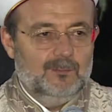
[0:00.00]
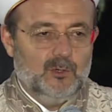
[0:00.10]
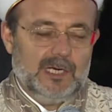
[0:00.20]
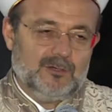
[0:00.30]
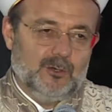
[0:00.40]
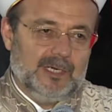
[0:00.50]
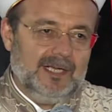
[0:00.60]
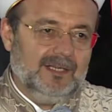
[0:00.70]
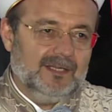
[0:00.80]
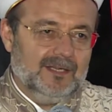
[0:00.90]
Buna
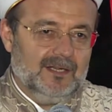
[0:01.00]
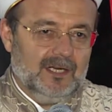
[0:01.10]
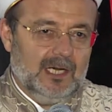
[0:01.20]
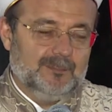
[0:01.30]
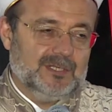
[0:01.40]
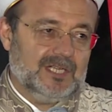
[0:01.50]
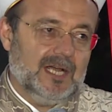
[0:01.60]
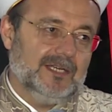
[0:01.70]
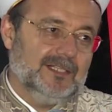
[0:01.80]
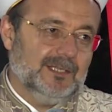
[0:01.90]
göre
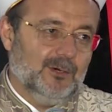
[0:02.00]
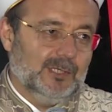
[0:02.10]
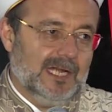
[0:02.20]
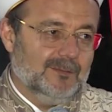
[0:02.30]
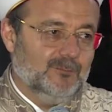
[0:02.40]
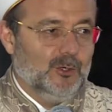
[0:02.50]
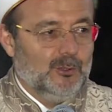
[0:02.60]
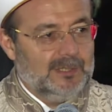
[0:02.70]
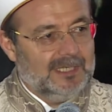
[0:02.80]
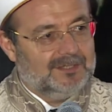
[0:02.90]
hapishanede olan bu
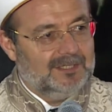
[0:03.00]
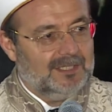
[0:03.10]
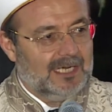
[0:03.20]
hürriyetini